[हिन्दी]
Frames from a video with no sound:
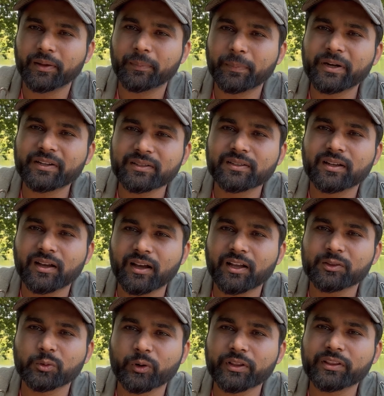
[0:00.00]
बट हाँ
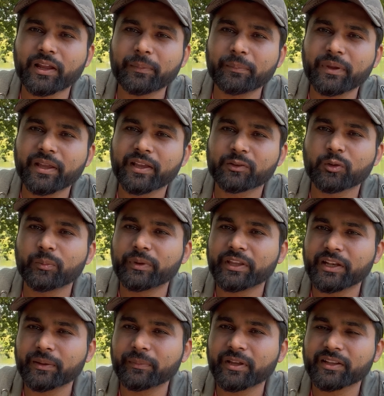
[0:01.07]
थोड़े टाइम में एक दो
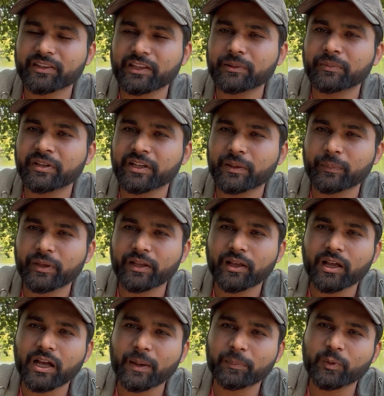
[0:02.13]
महीने में या तीन महीने में
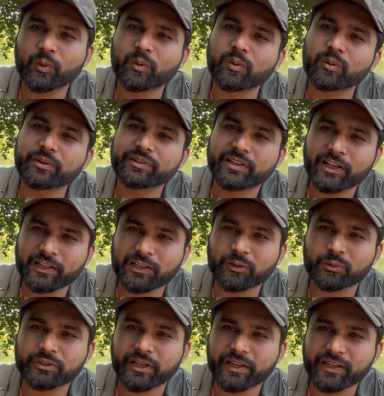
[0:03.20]
आप लोगों को इसकी आदत
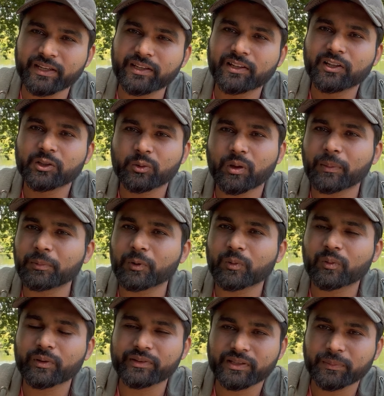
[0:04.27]
हो जाएगी तो आप लोगों
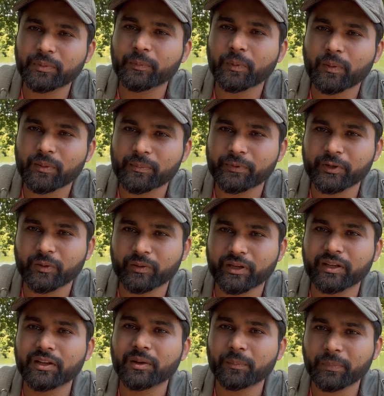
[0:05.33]
को इसकी भी प्रॉब्लम नहीं होगी
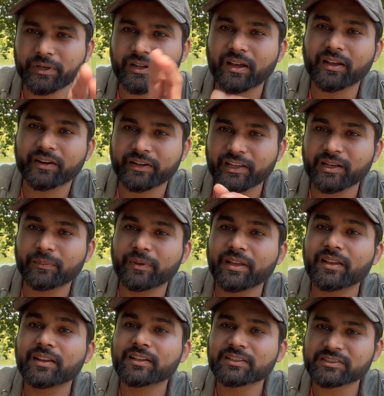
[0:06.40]
बट हाँ रियल में
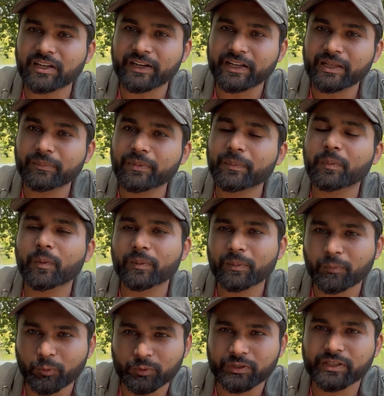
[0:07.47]
स्टार्टिंग में प्रॉब्लम
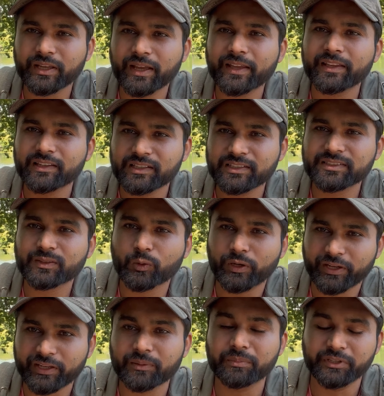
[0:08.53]
होती है इंग्लिश को
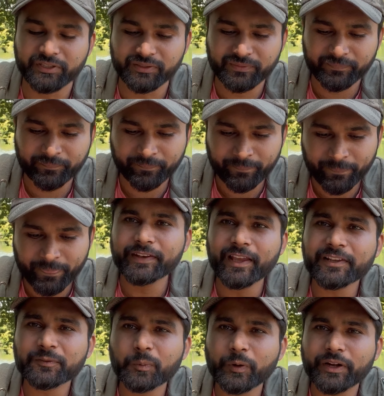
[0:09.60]
लेके भी
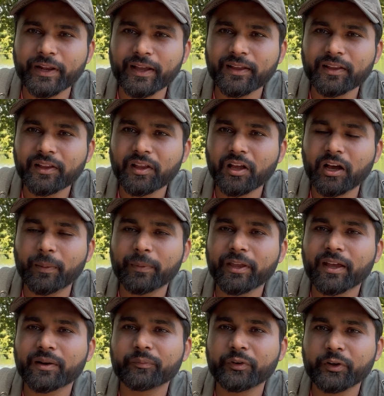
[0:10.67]
नेक्स्ट पॉइंट है हमें
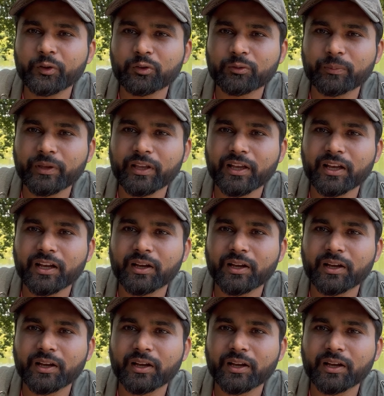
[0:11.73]
यार वीडियोस में या